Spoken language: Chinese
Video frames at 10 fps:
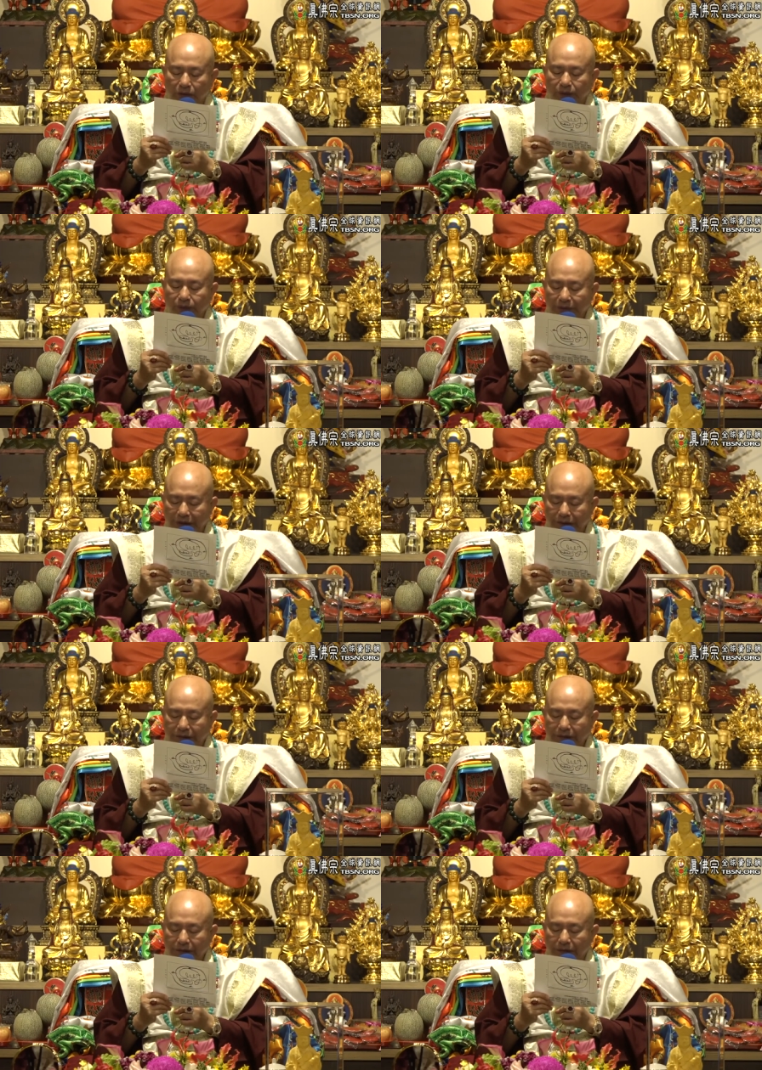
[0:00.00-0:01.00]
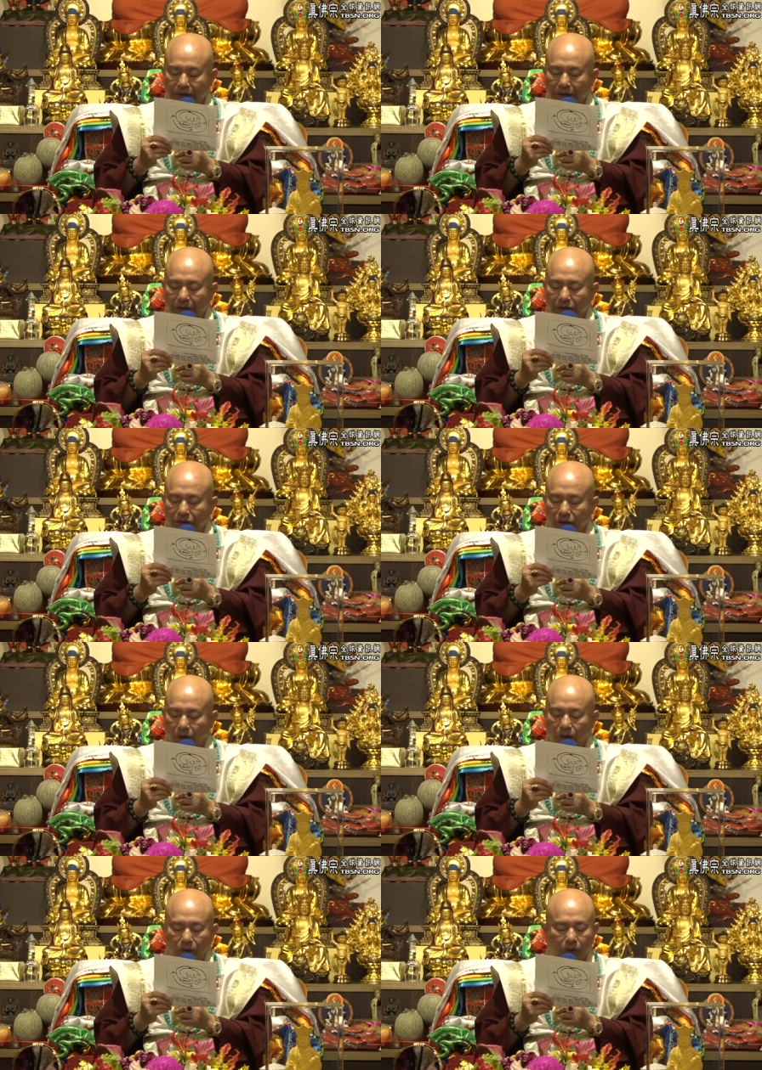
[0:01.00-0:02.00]
稳名，
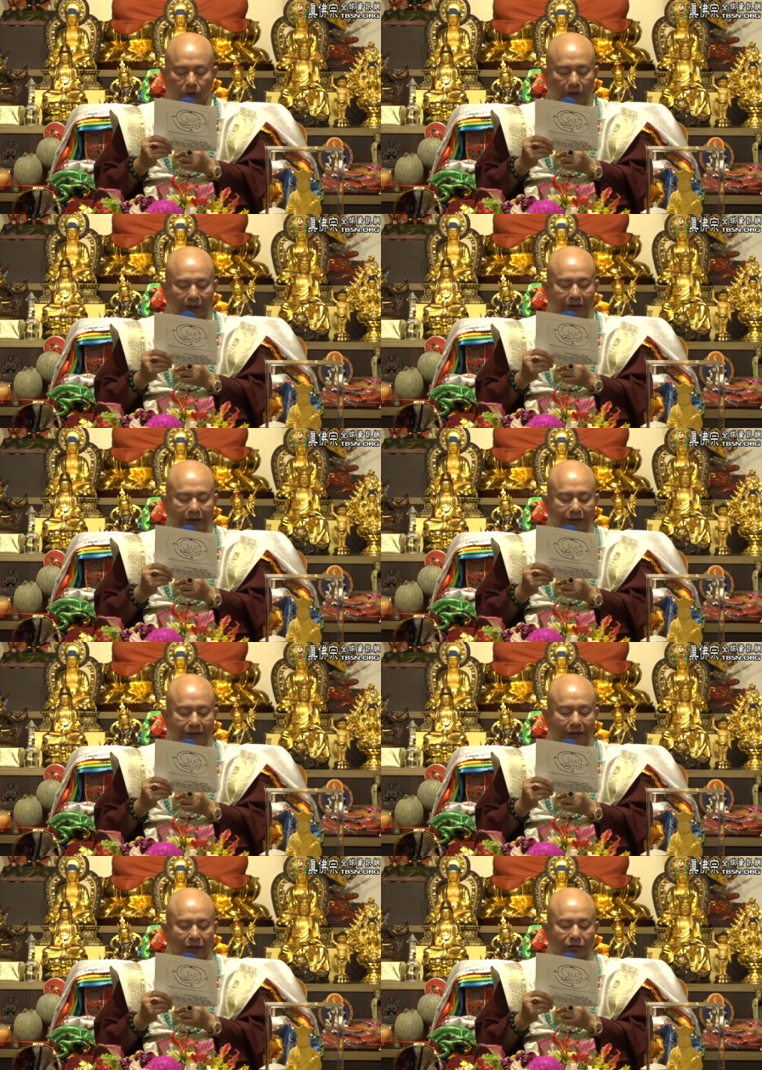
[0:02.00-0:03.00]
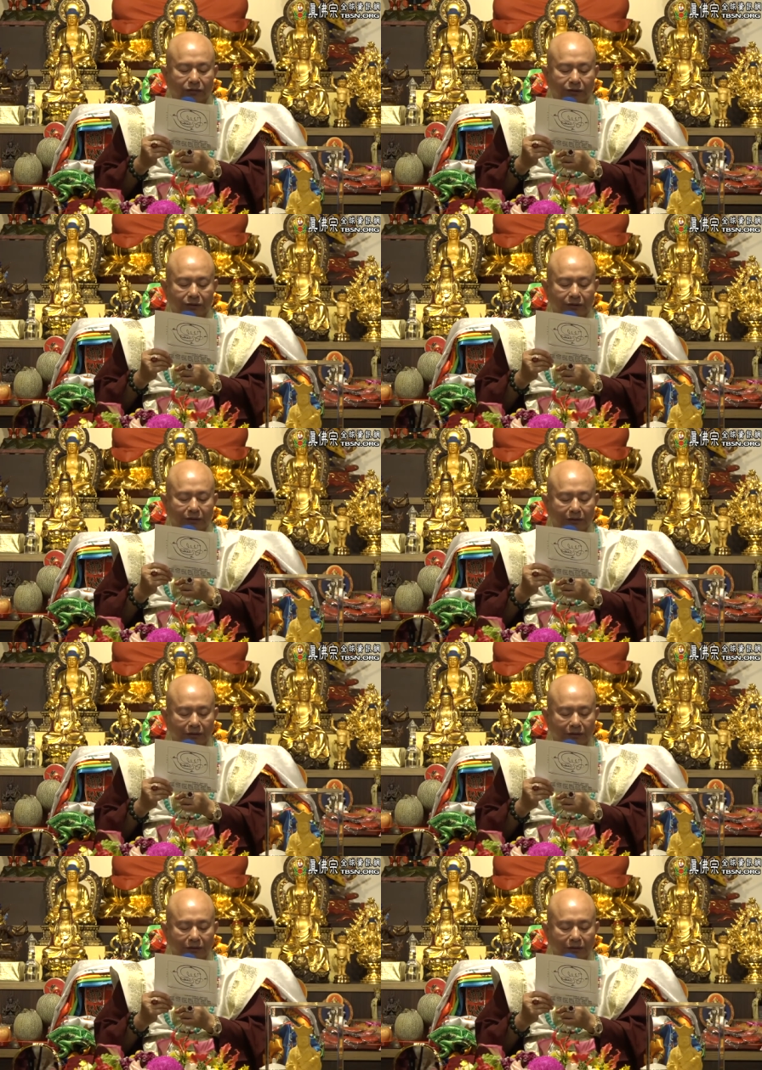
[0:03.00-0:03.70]
通会交彻，